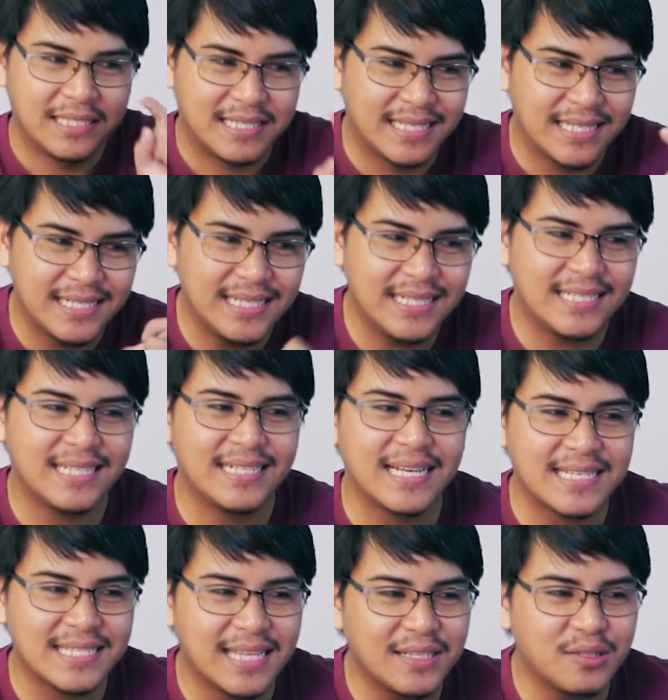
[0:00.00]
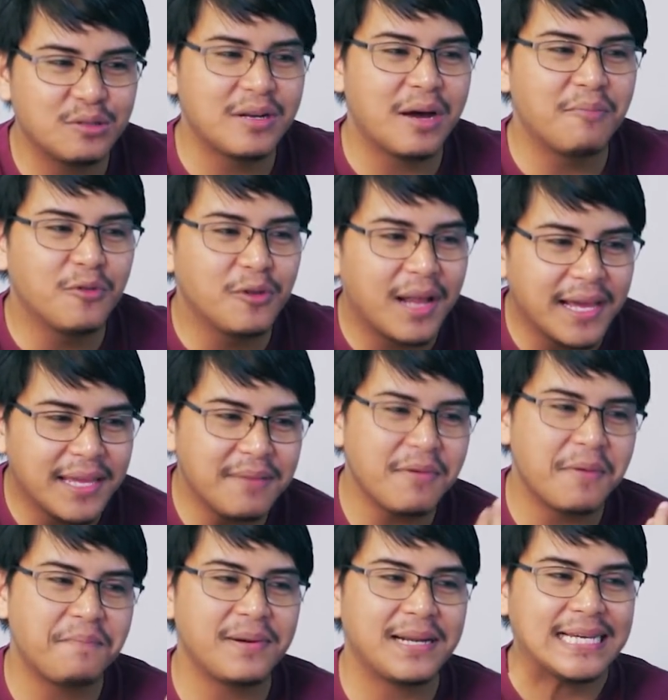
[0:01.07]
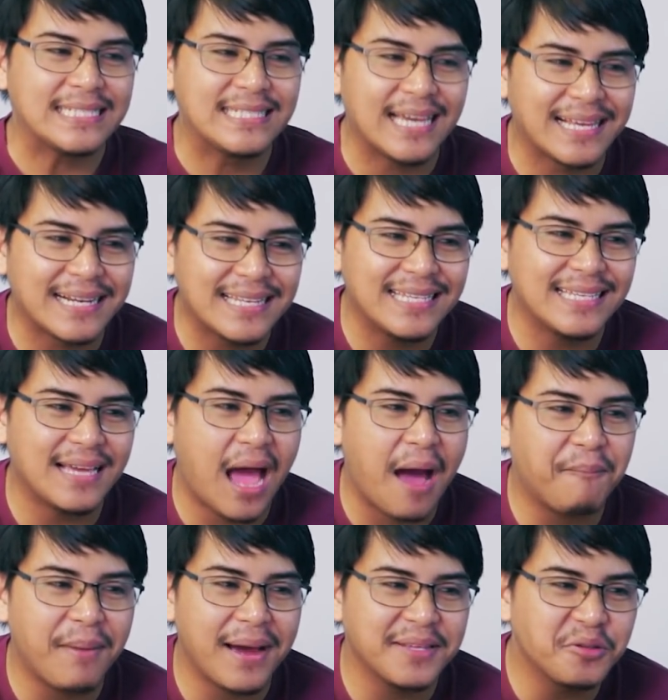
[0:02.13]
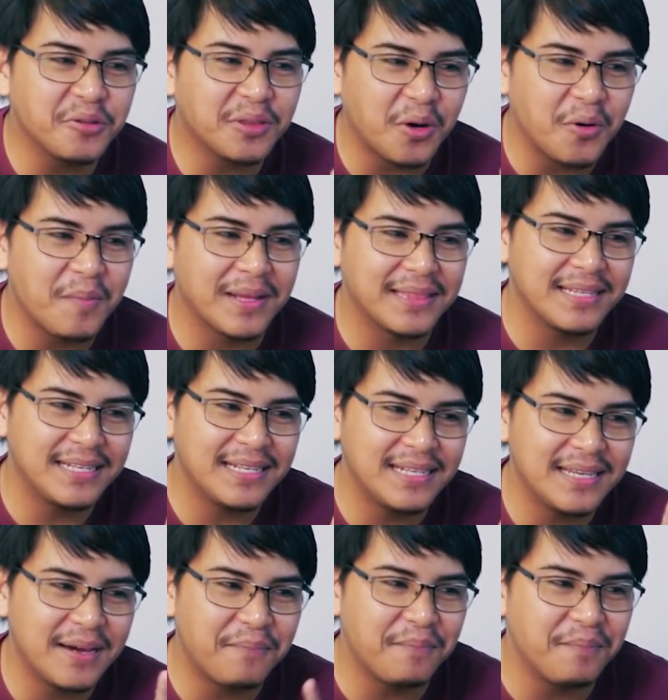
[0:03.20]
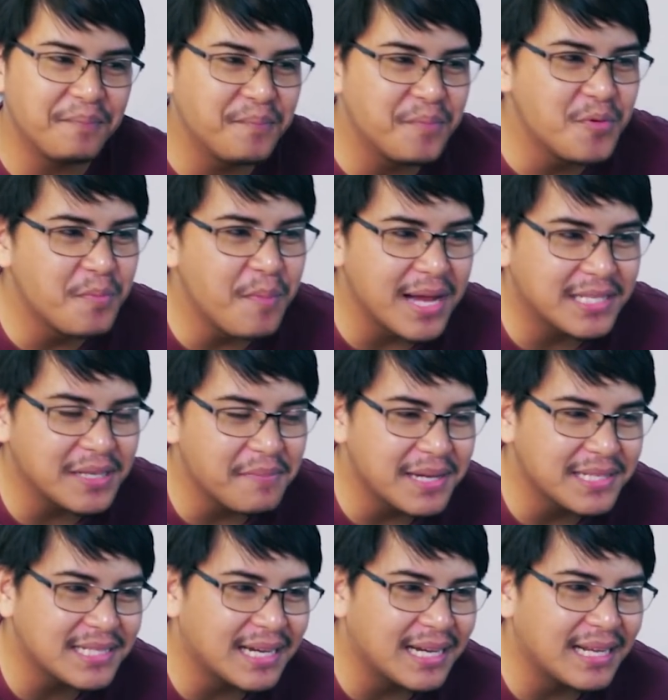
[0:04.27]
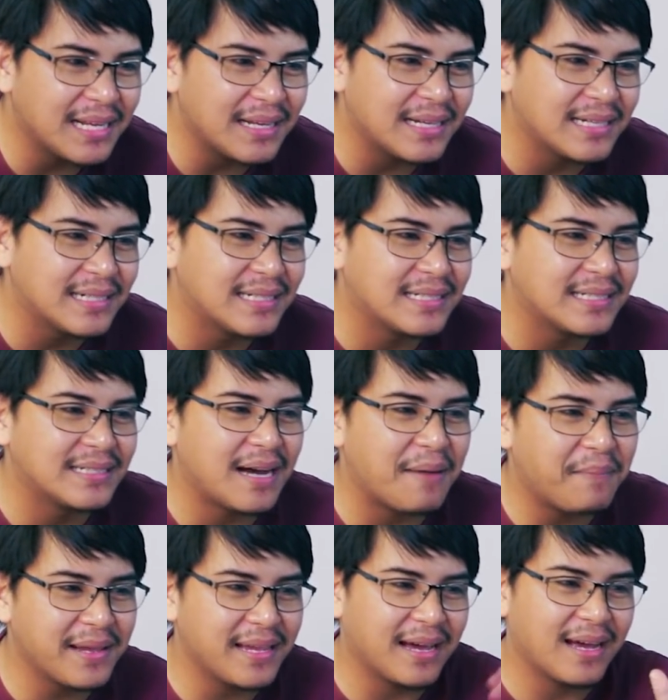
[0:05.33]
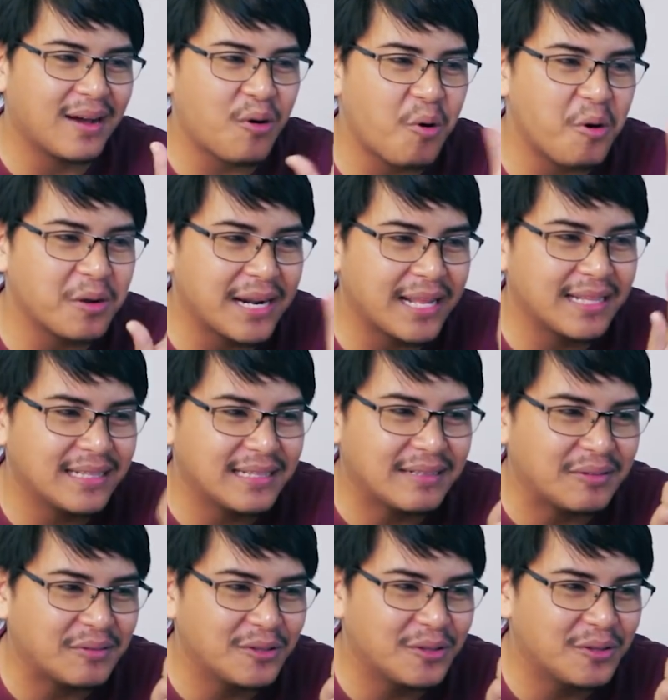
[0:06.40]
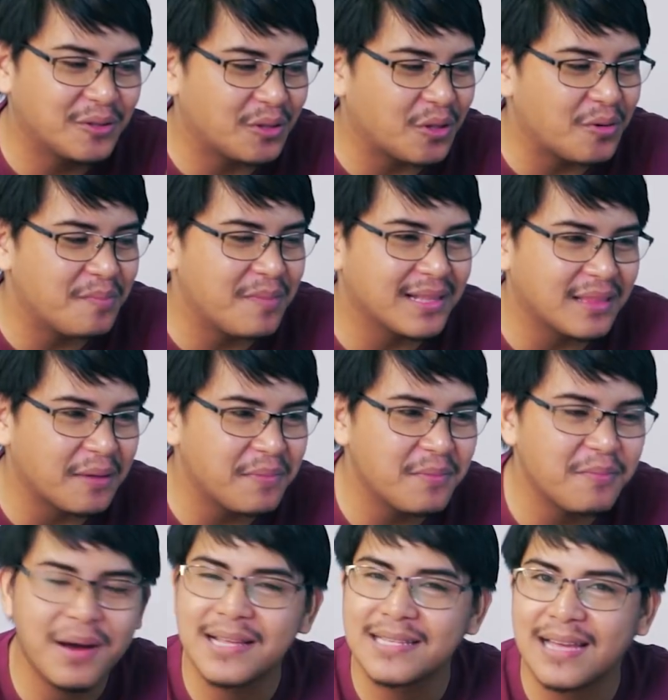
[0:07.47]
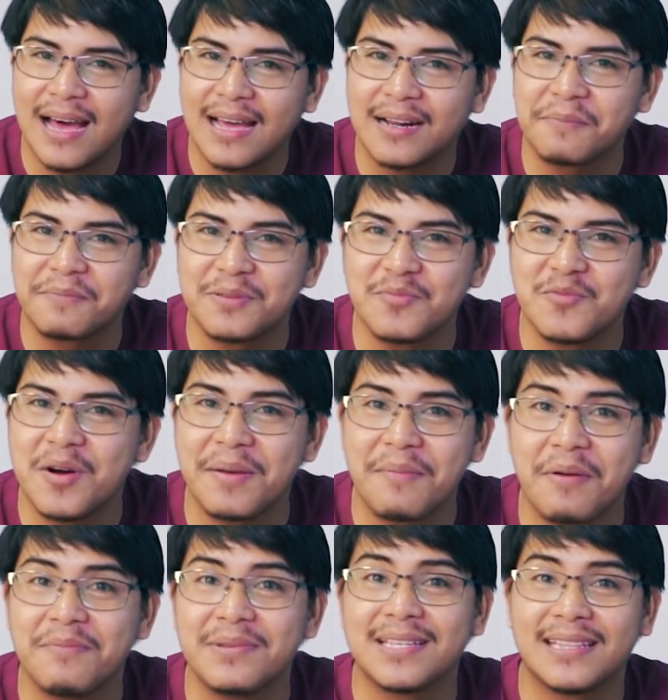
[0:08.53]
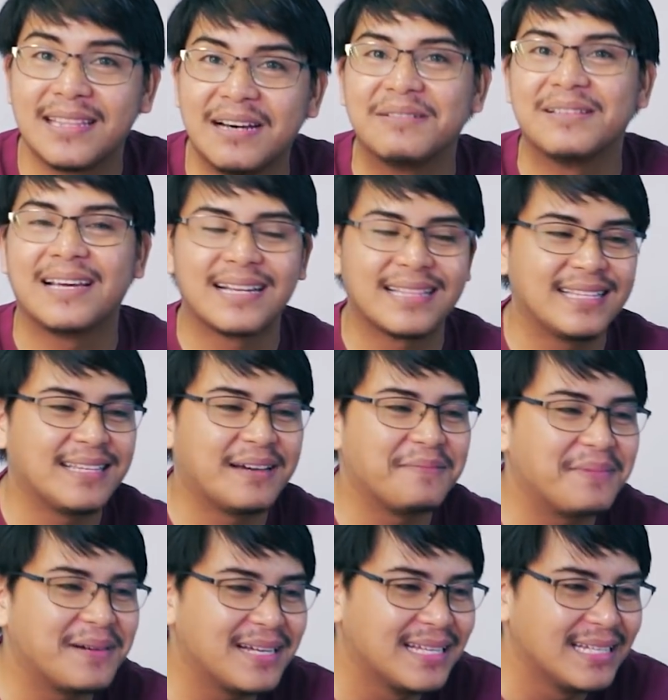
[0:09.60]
Di sini si Dastan sudah mulai mempelajari apa itu taubat. Ini dia baca-baca uh, apa ya? koran untuk taubat tapi bahasa Arab semua emang bisa tahu ya artinya apa.